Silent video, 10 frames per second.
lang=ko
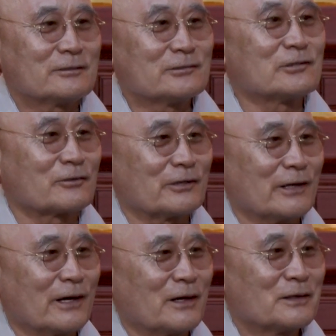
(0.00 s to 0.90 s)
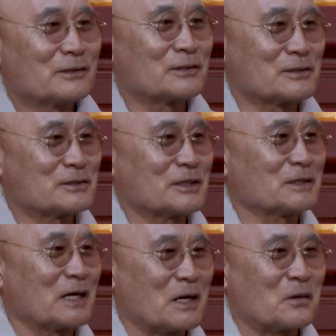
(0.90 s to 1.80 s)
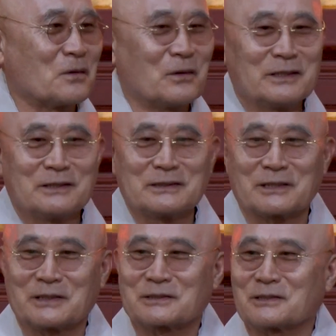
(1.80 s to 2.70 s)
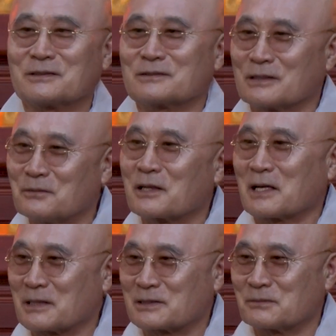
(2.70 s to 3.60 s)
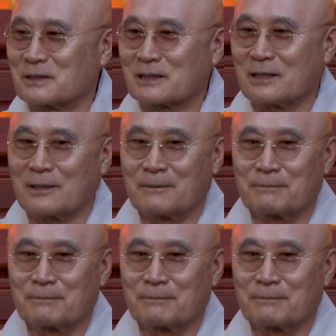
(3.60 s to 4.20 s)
있었기에 그를 생략하고 이 자리에서는 넘어가겠습니다.